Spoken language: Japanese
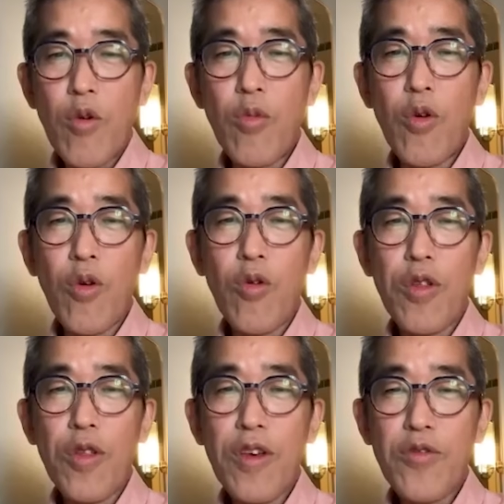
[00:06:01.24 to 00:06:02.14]
ていうかもうほ
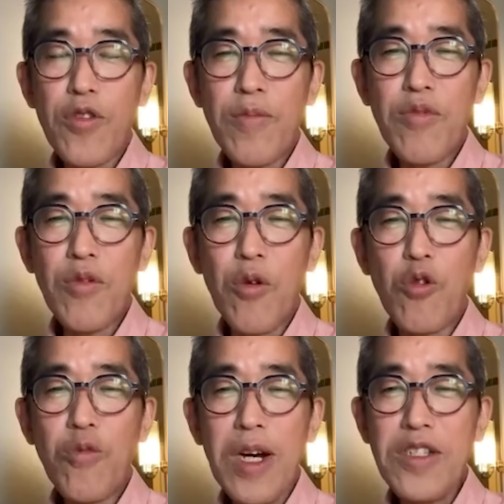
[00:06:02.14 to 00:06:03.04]
ぼこれで
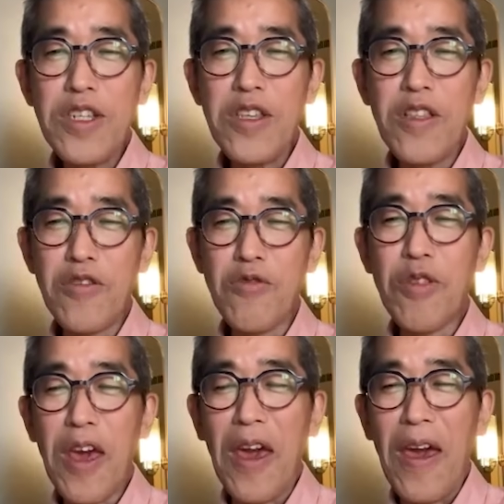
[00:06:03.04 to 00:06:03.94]
トランプオールマイティーになる
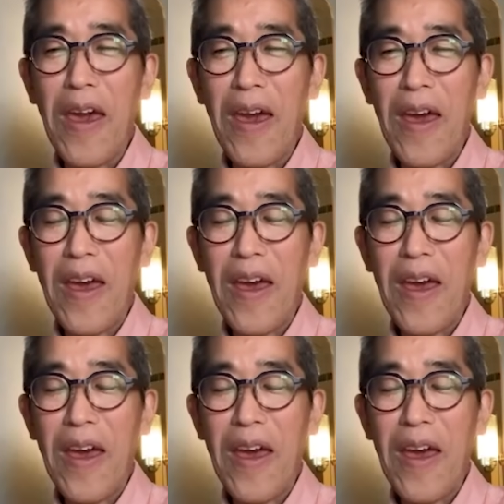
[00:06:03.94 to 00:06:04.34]
よね。